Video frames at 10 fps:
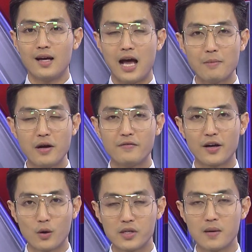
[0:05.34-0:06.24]
Hải Bình và Kiều
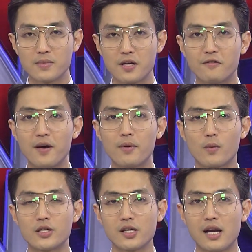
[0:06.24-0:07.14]
Trâm xin phép được quay
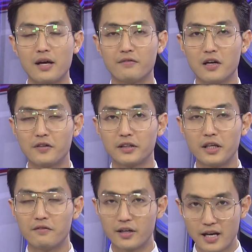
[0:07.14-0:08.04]
trở lại với phần tin
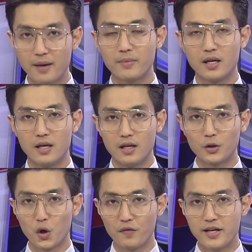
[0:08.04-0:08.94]
Việt Nam. Thưa
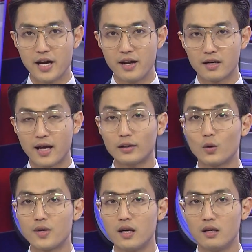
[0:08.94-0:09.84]
quý vị, gia đình các tù
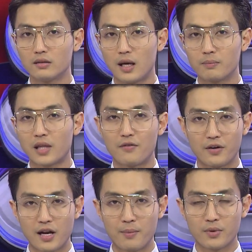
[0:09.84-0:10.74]
nhân lương tâm tại Việt
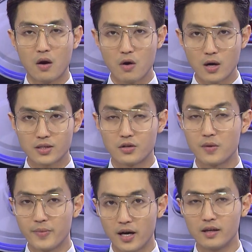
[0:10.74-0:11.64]
Nam kêu gọi sự giúp
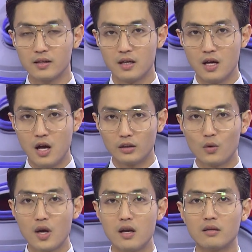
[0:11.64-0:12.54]
đỡ. Tù
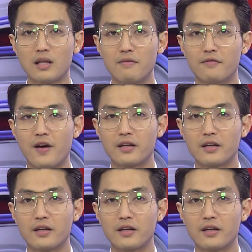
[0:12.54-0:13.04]
nhân lương tâm Phan